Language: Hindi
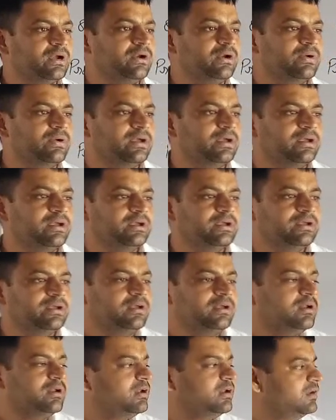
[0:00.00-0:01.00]
लोगे
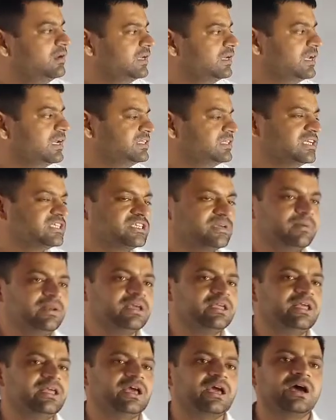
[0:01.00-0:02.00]
लिख लीजिए इसी में
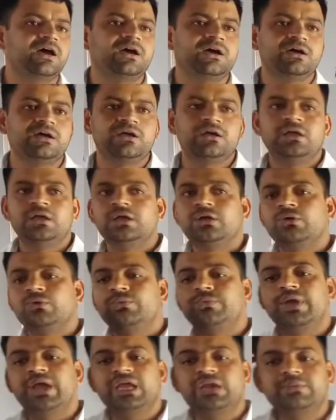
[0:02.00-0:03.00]
लिखिएगा
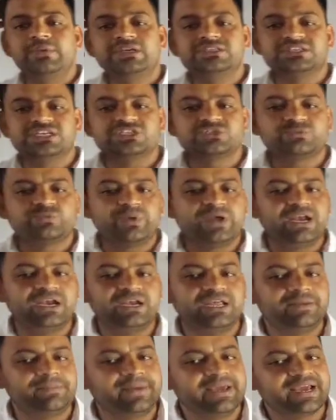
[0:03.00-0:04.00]
वैन वी
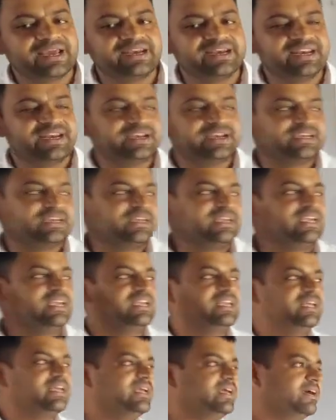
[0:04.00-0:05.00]
सस्पेंड ए मैग्नेट
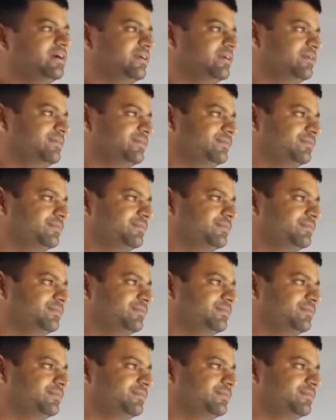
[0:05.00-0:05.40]
इन एयर